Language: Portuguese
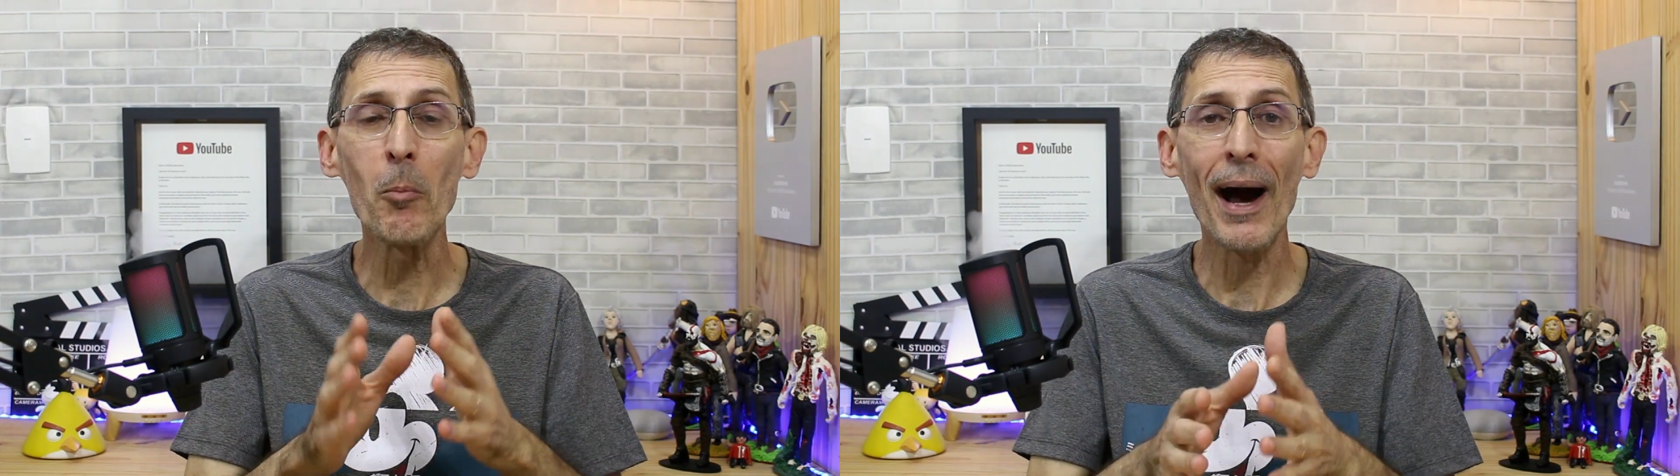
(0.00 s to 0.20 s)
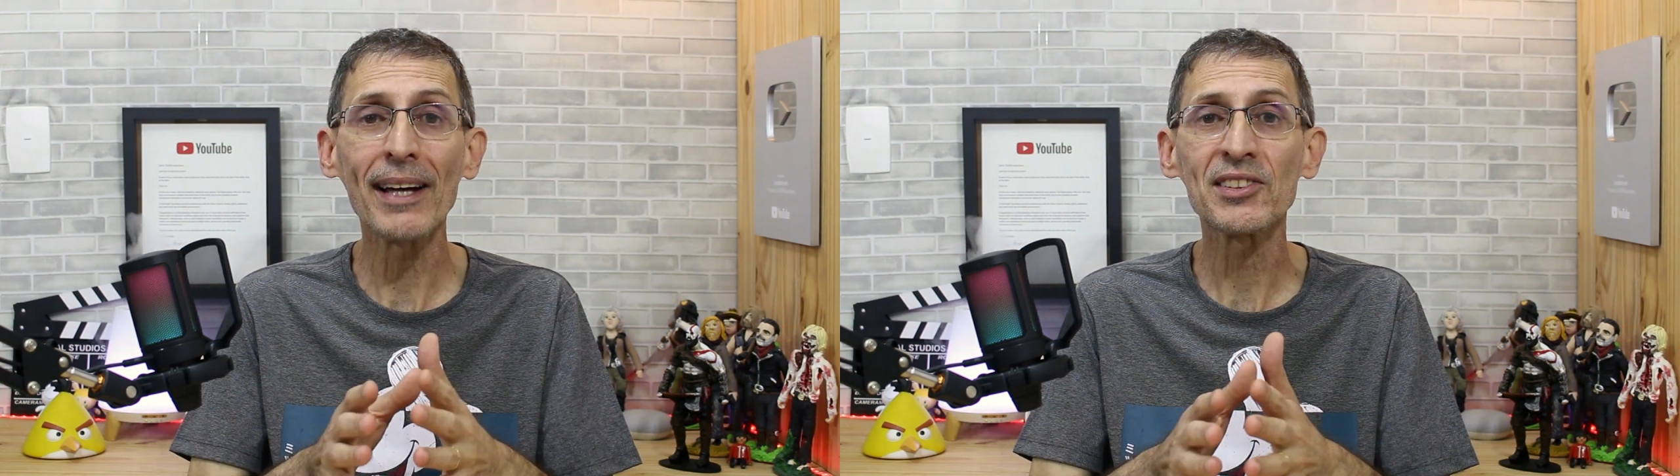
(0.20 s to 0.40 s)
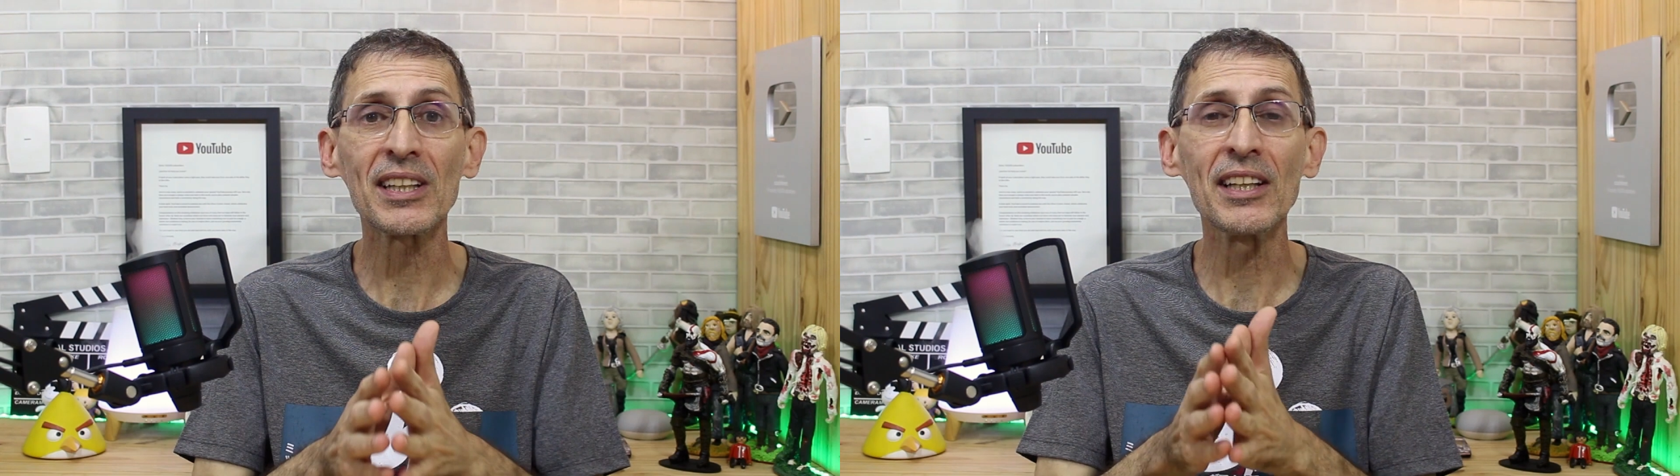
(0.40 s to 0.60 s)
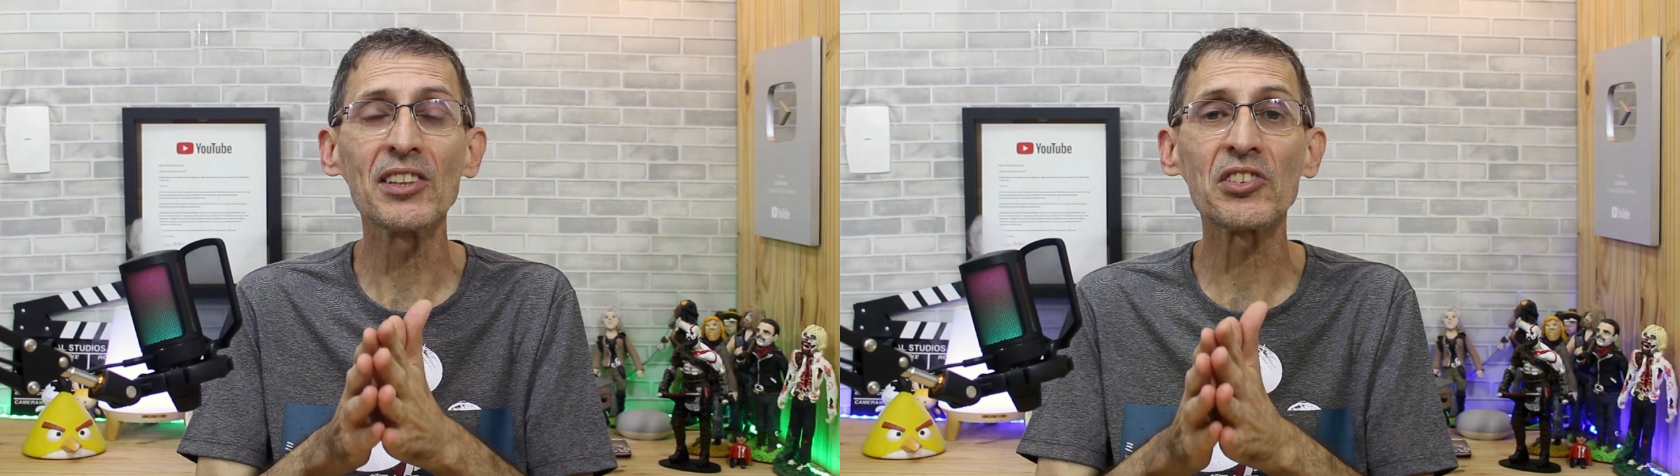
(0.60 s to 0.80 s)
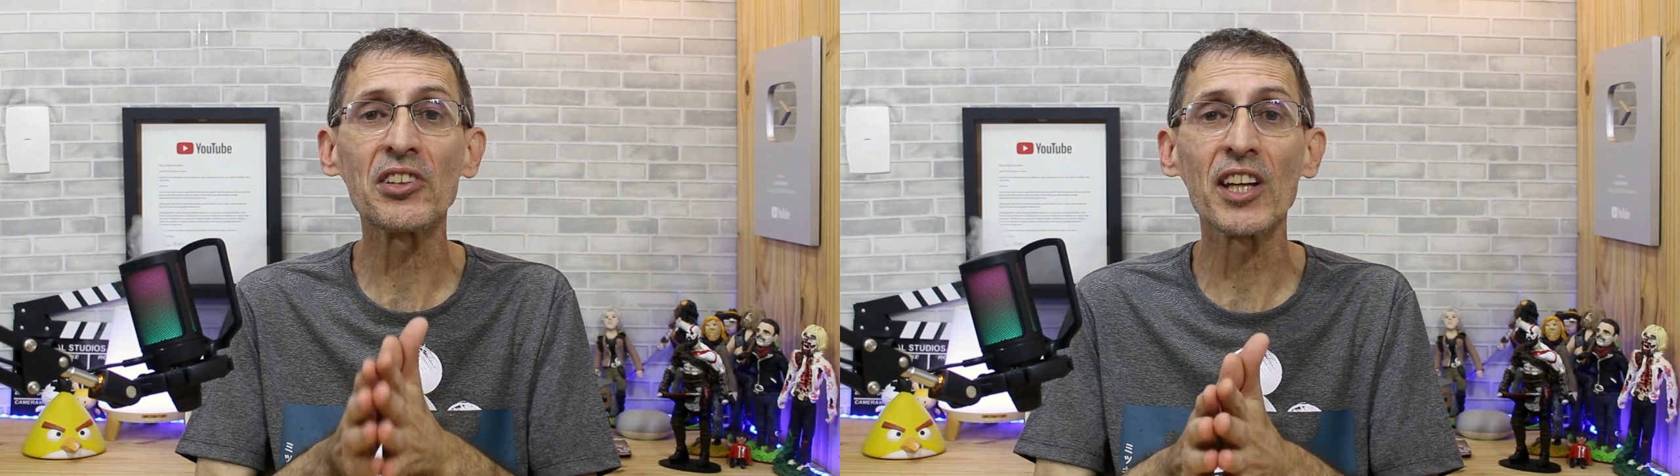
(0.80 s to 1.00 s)
mais que
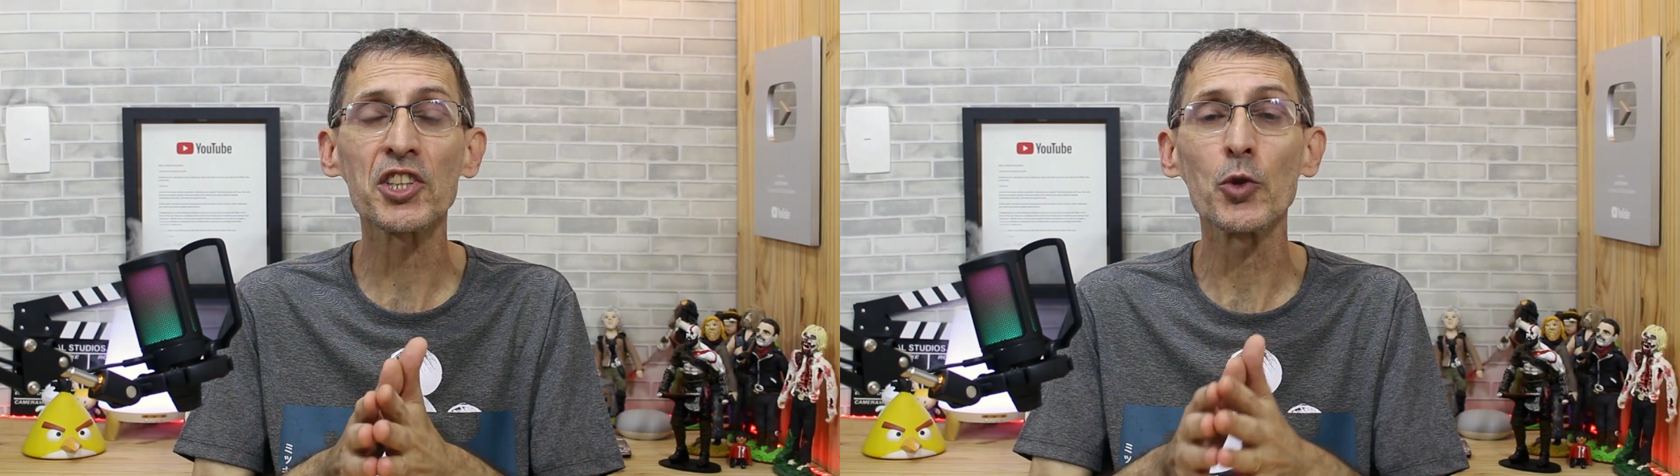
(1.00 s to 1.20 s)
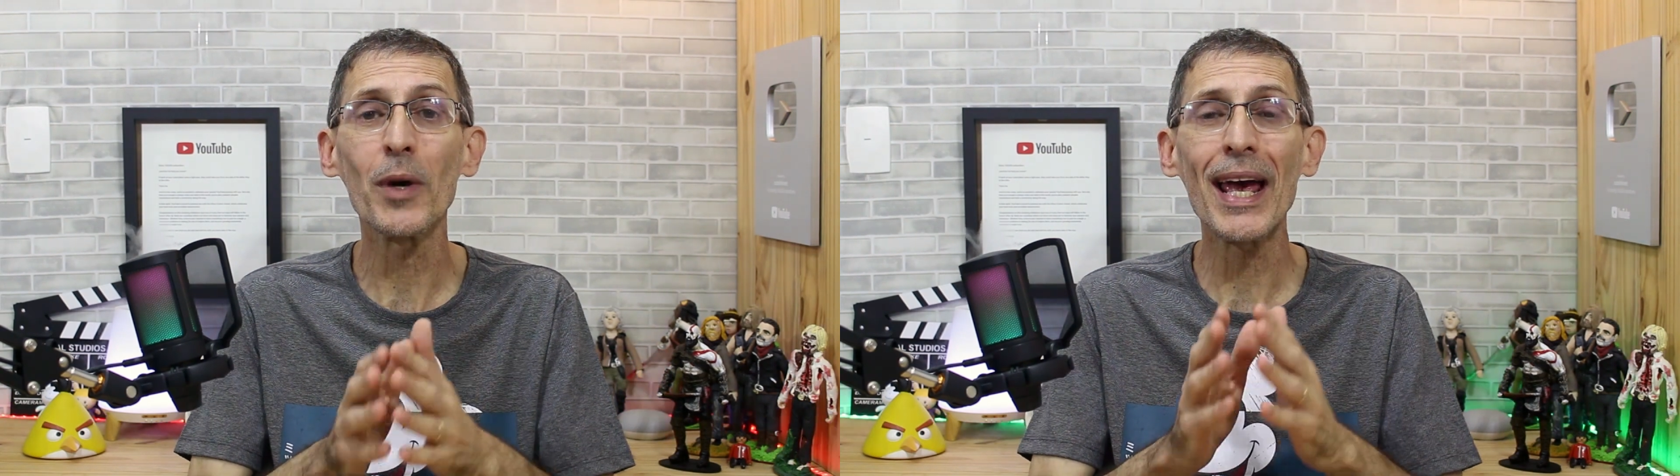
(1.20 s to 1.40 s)
estejam